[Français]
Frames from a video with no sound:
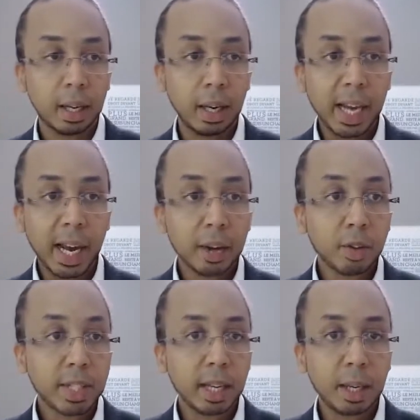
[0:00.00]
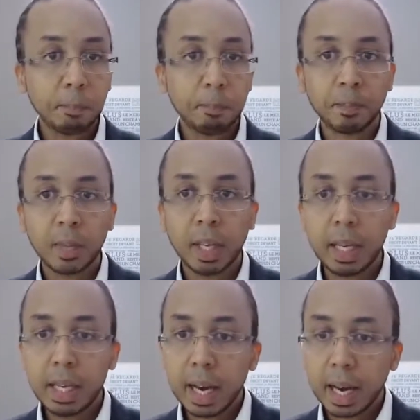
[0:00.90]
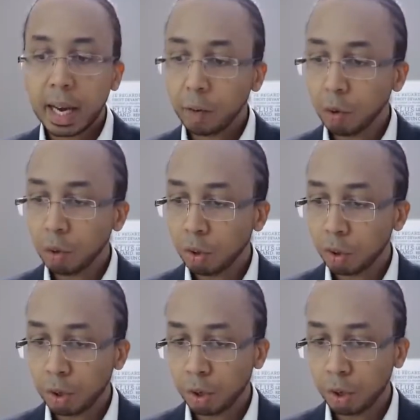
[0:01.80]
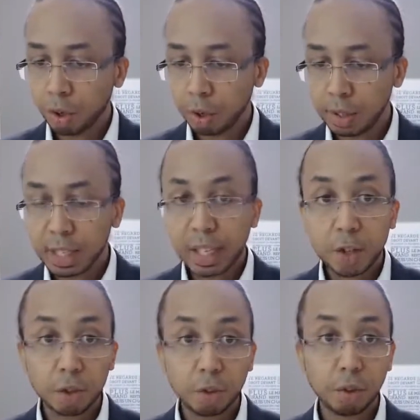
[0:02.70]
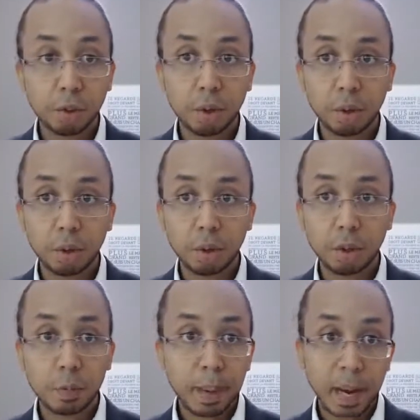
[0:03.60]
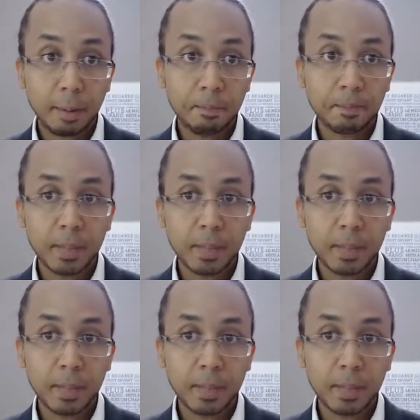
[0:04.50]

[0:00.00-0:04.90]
Euh, il y a quelques années, il y a une dirigeante de spa